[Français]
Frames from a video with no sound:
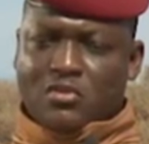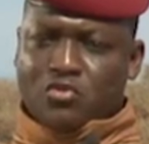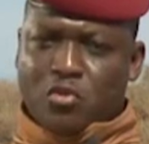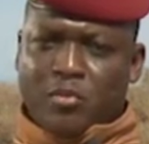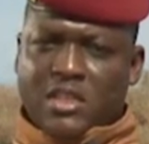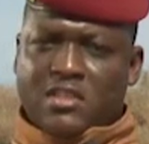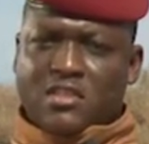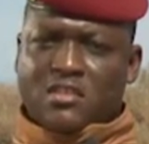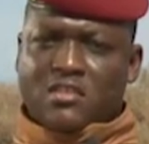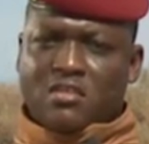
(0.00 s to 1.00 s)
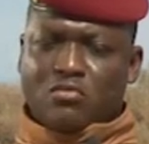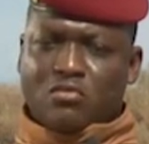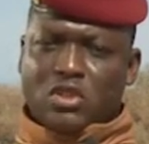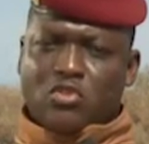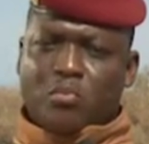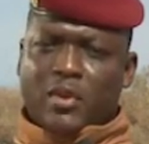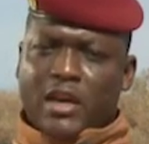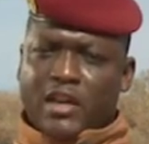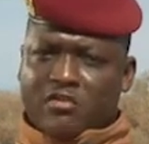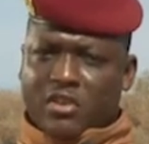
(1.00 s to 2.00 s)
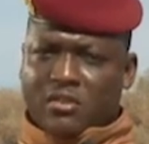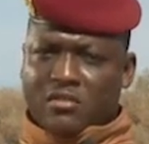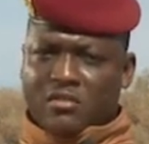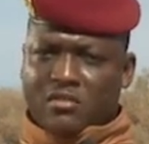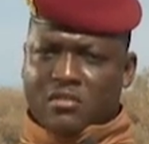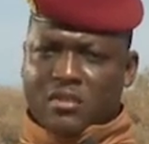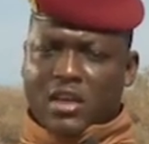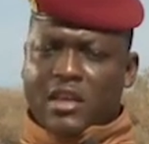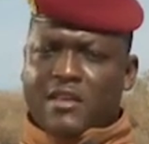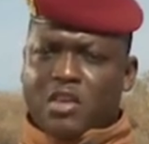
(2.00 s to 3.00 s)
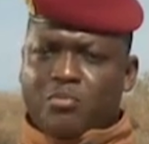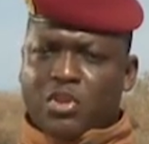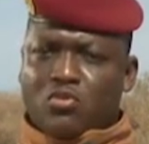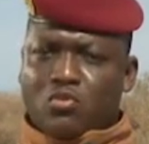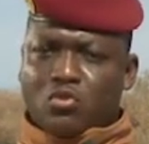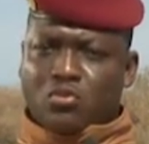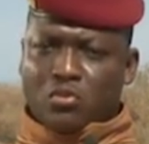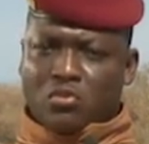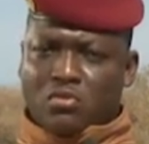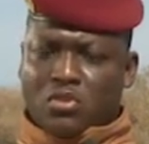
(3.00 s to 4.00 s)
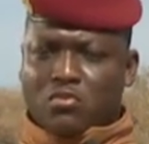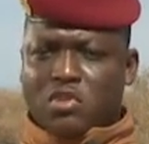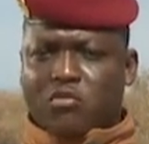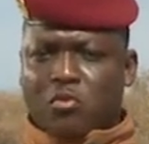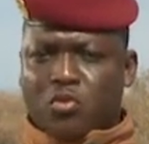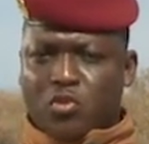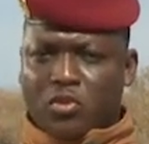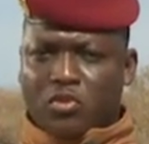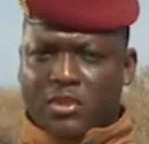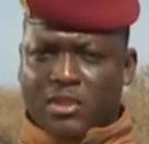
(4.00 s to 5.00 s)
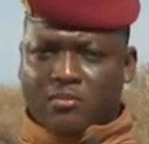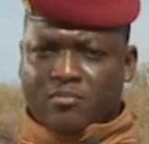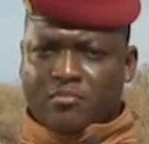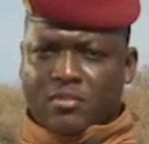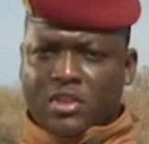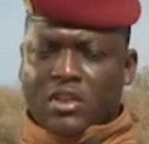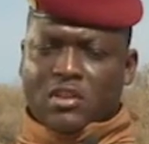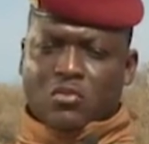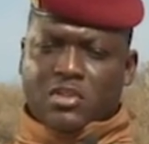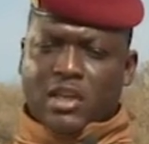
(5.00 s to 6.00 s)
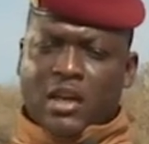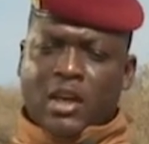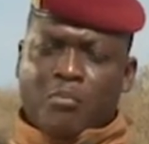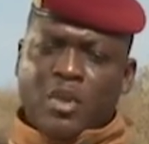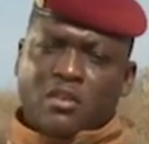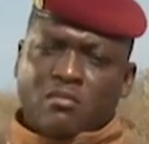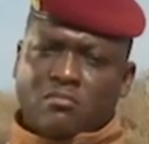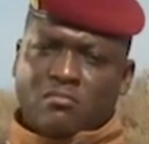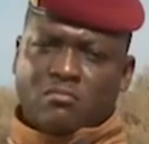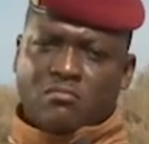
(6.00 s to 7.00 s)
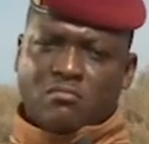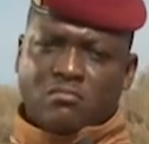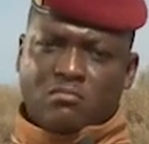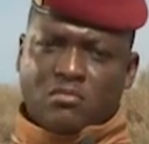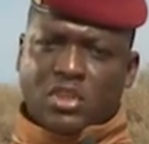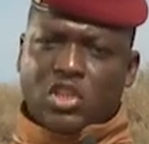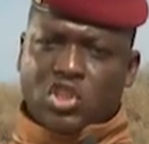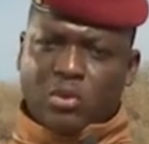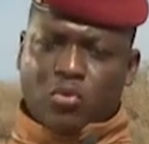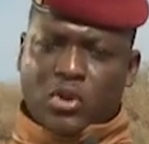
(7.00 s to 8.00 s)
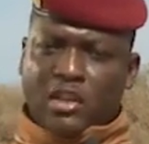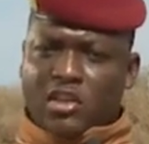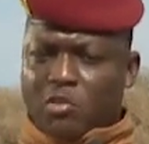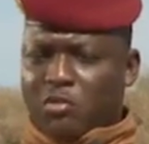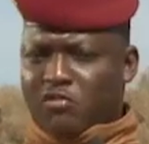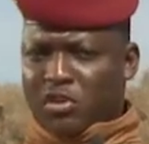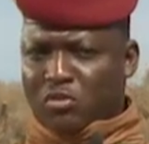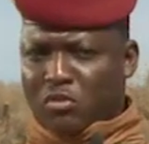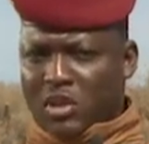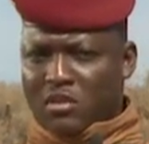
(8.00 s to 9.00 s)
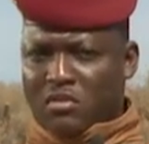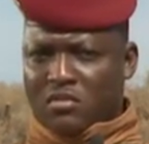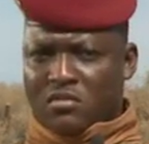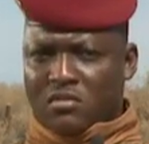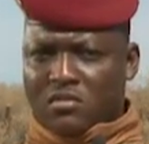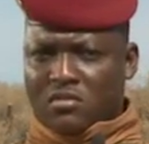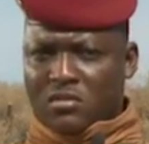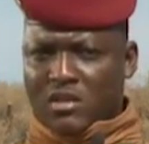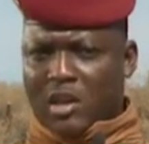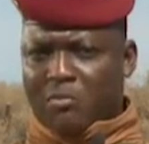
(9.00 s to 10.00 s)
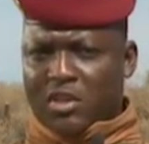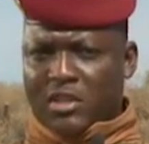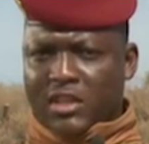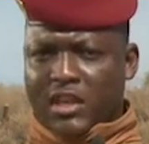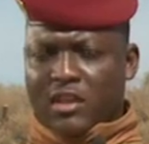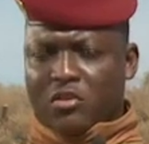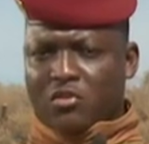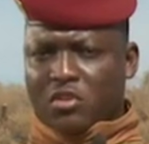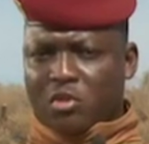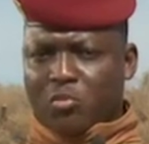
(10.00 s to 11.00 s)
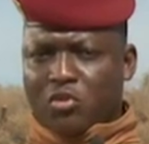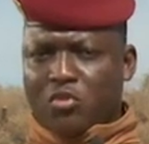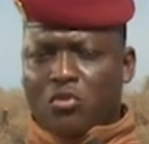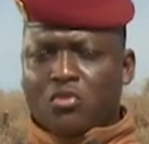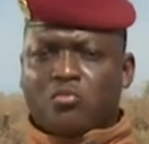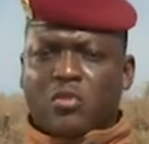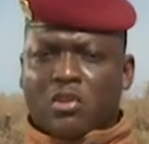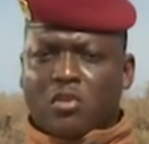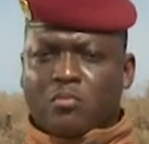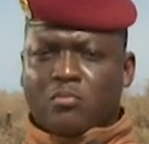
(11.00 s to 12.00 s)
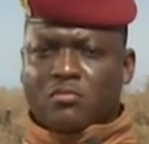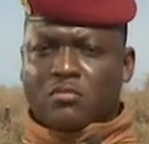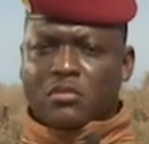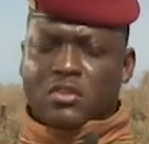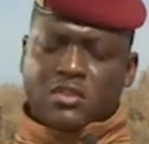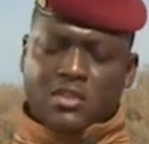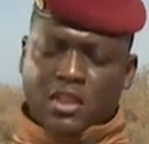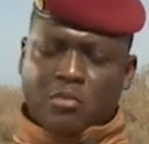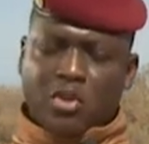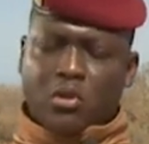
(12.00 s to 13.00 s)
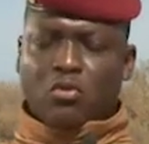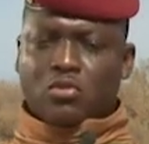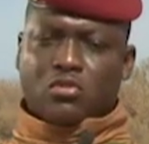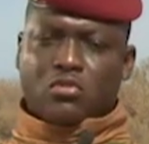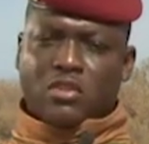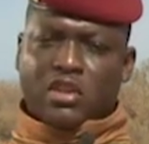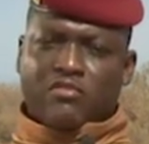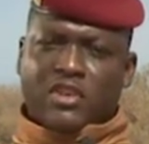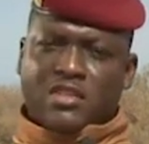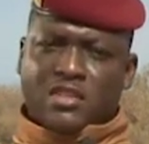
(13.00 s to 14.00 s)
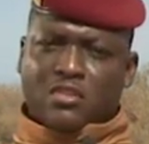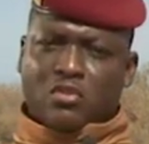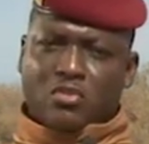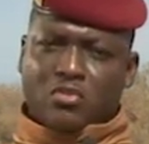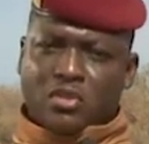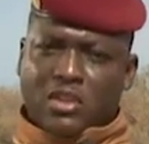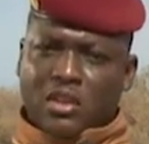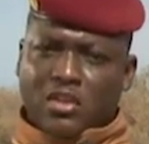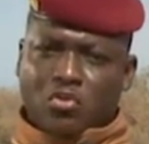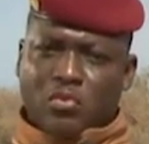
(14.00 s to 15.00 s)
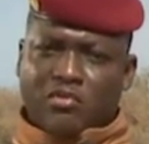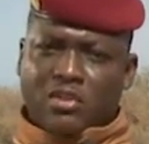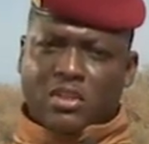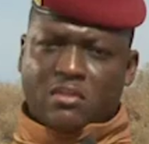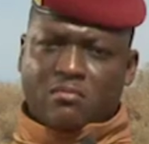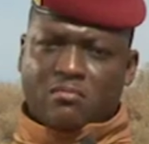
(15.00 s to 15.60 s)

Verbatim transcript: Dieu merci, nous y sommes arrivés à équiper tous ceux que nous avons pu recruter. Au sein de l'armée, déjà pour l'année 2023, l'armée des terres a recruté plus de 11 000 hommes. 5 000 autres sont en phase d'être recrutés dans les jours à venir.